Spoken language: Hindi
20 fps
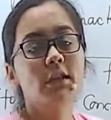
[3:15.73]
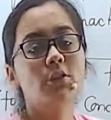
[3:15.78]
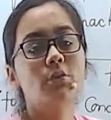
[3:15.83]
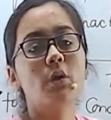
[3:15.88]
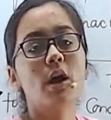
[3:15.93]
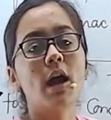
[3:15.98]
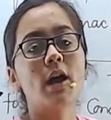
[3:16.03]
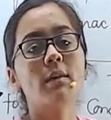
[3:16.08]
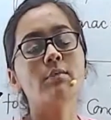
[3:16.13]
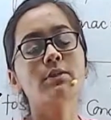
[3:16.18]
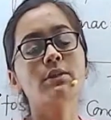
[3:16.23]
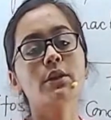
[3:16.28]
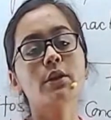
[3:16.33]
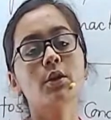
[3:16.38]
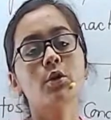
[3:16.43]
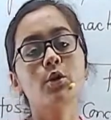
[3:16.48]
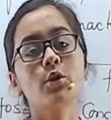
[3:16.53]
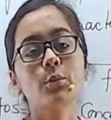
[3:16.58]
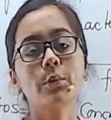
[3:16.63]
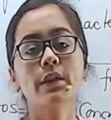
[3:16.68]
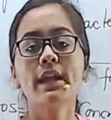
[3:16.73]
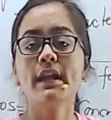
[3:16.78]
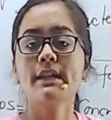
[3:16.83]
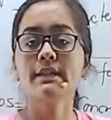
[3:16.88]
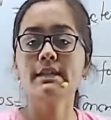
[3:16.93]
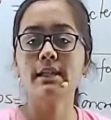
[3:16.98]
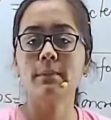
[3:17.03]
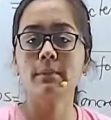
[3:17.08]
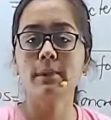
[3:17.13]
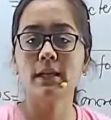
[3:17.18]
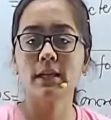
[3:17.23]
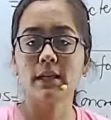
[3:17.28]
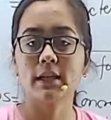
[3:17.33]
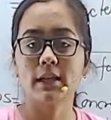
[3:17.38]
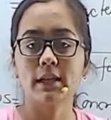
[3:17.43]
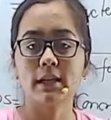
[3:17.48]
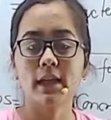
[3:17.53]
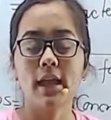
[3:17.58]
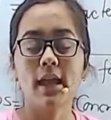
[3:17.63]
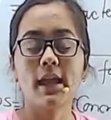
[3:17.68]
तो हम उसे ओवर एस्टिमेट
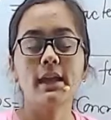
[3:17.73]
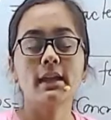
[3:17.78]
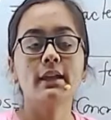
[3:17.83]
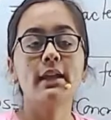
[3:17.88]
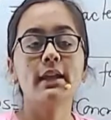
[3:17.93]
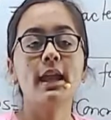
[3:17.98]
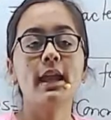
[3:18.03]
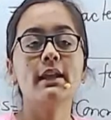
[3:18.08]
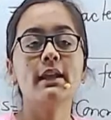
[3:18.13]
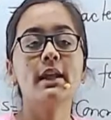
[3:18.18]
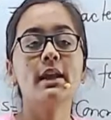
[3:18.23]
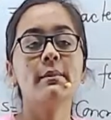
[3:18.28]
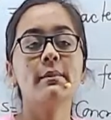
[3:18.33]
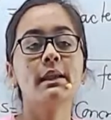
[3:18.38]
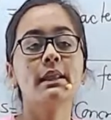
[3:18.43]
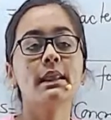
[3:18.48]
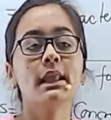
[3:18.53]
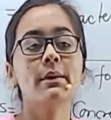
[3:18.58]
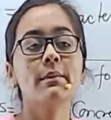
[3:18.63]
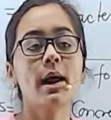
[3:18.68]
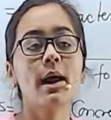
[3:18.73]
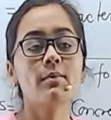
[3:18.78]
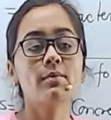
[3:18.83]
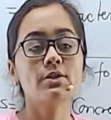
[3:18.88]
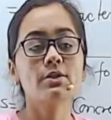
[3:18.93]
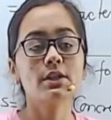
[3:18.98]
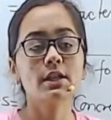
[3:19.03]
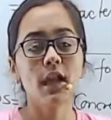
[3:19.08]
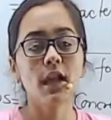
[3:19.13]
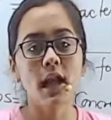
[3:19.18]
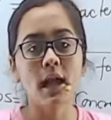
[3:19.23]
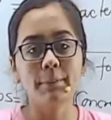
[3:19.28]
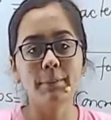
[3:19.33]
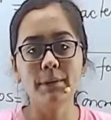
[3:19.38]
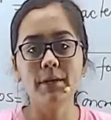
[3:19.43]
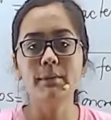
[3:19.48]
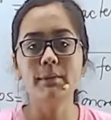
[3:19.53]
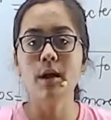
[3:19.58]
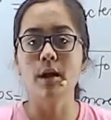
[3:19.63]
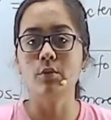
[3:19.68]
कर रहे हैं कहने का मतलब हम उसे
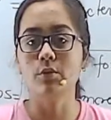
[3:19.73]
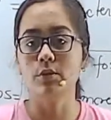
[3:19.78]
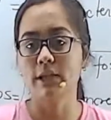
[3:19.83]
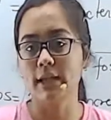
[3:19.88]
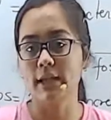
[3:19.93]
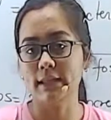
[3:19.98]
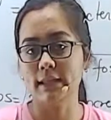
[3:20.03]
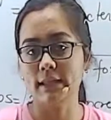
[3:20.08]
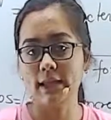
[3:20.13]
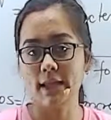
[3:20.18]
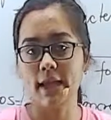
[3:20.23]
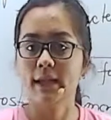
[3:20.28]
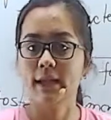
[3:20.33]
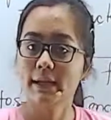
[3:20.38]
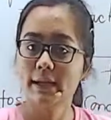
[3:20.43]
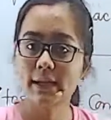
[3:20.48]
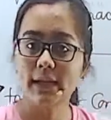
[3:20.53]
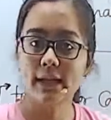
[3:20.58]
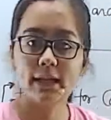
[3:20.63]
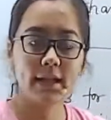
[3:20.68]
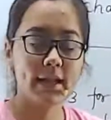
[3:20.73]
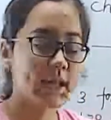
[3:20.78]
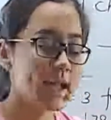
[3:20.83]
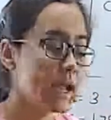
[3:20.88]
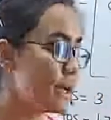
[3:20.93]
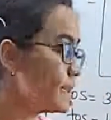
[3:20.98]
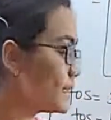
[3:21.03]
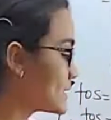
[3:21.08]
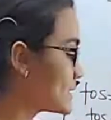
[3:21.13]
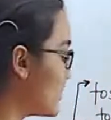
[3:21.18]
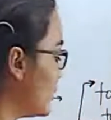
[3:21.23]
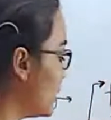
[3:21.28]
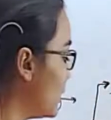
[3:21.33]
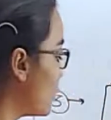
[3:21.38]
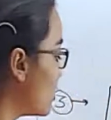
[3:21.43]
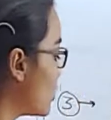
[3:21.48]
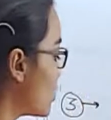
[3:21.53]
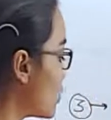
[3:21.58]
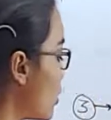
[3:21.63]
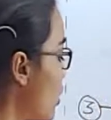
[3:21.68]
अपर बाउंड कहते हैं क्लियर है यहाँ तक सभी
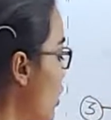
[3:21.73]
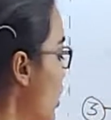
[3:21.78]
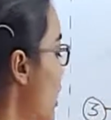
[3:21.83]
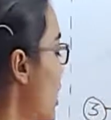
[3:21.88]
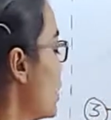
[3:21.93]
लोगों को